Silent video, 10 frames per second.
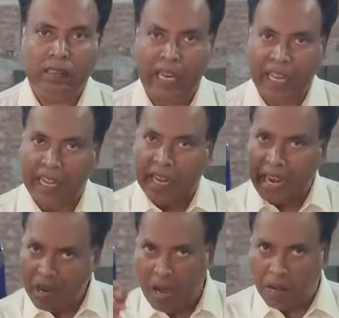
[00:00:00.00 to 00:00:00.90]
তেলে
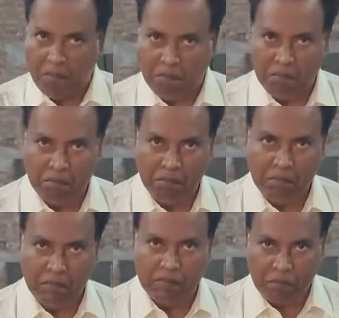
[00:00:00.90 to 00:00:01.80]
কেন
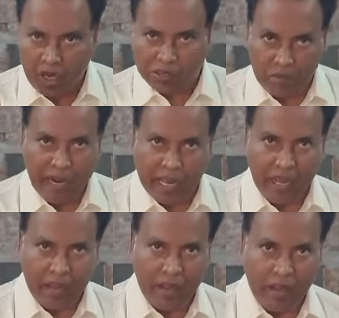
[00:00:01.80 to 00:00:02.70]
বর্তমানে
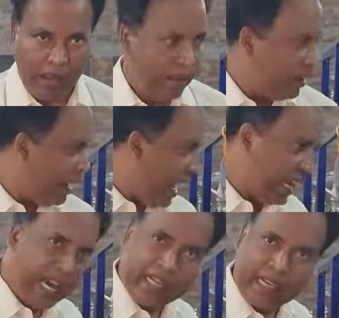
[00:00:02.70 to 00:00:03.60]
এই
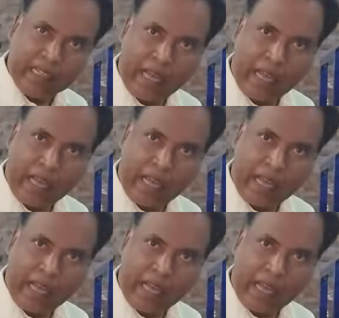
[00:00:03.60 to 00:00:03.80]
গাড়িটার